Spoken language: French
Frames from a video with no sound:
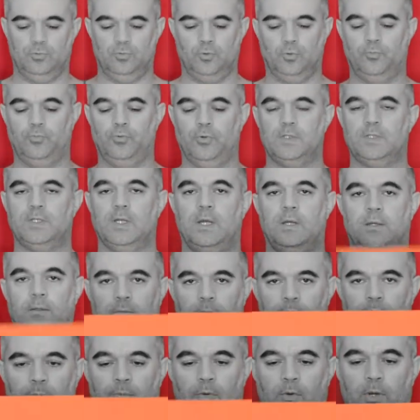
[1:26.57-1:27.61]
Donc pour
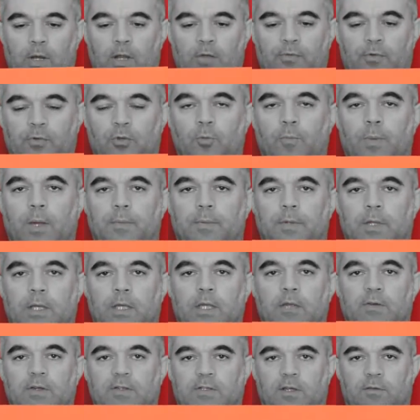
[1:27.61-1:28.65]
ça, prendre la feuille de papier
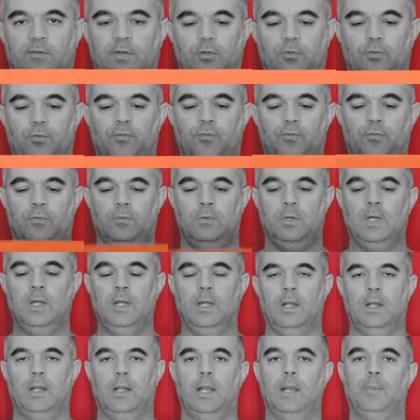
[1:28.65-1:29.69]
qui va servir de fond,
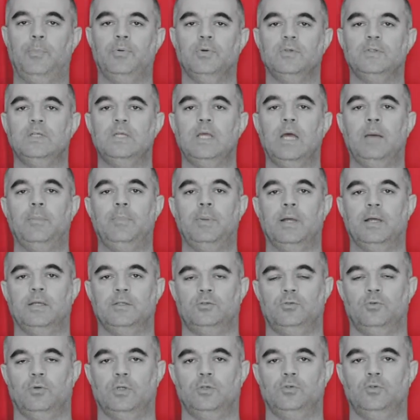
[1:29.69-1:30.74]
la poser à plat
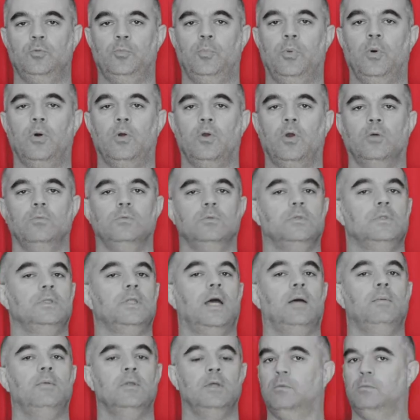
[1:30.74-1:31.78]
sur un support comme une
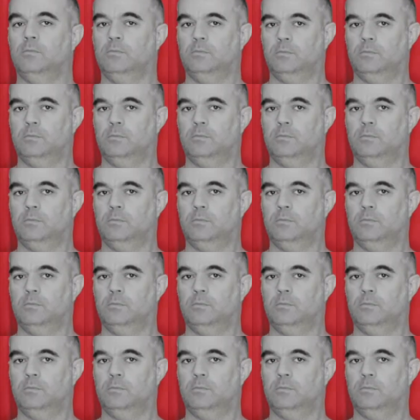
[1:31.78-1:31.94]
table,